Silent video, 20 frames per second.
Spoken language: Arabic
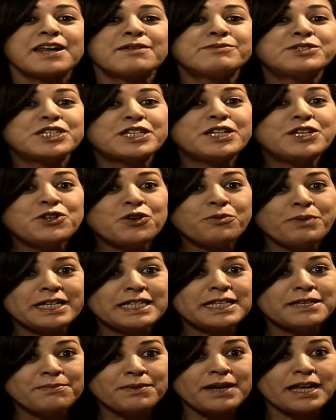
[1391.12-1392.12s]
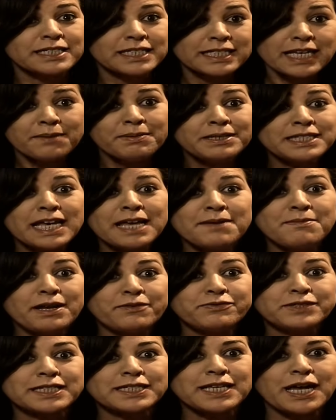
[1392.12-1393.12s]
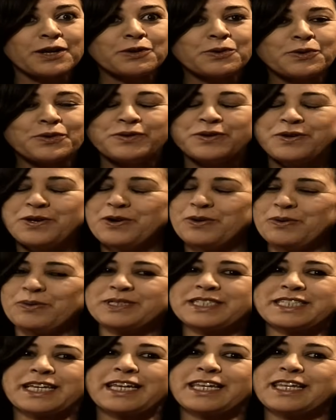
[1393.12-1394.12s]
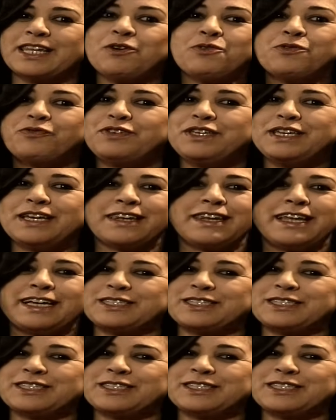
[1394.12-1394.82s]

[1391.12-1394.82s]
راه مشيت اليوم عند البنات صحبت امل في الصالون وتهلاو في